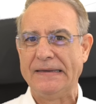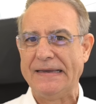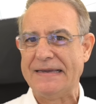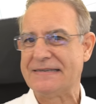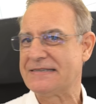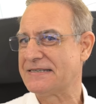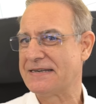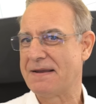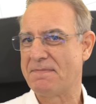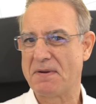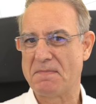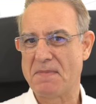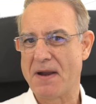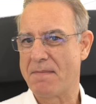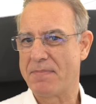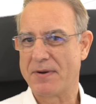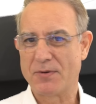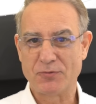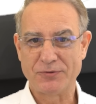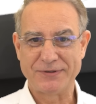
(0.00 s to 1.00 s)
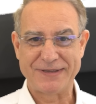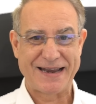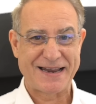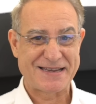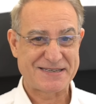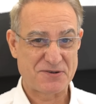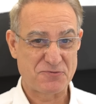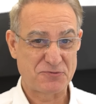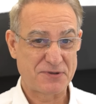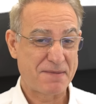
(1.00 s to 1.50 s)
Esa es la primera pregunta. La
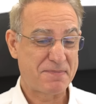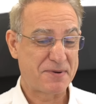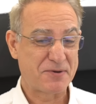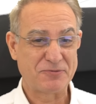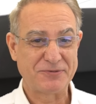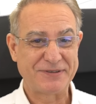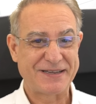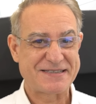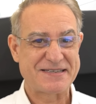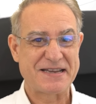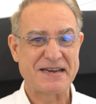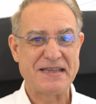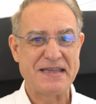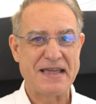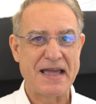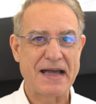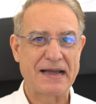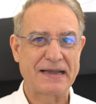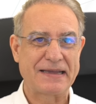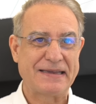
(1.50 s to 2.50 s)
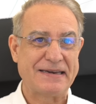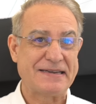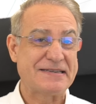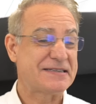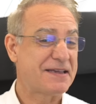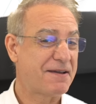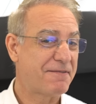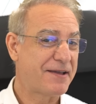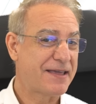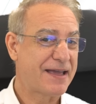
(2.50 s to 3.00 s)
segunda pregunta sería, ¿crees
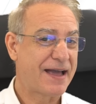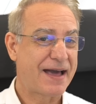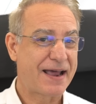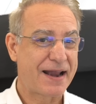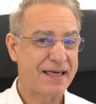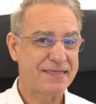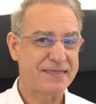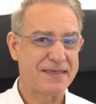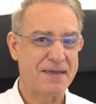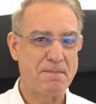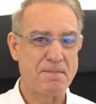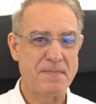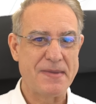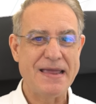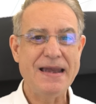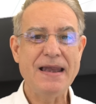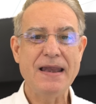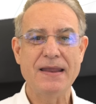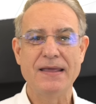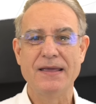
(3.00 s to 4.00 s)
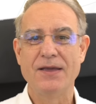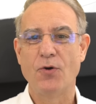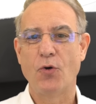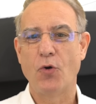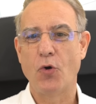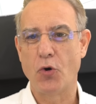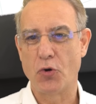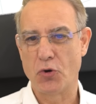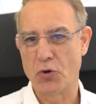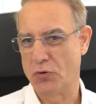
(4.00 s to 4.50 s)
que va a llegar a 100.000
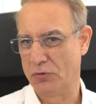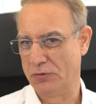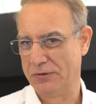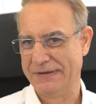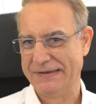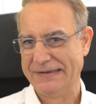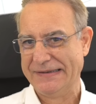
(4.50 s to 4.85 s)
o no?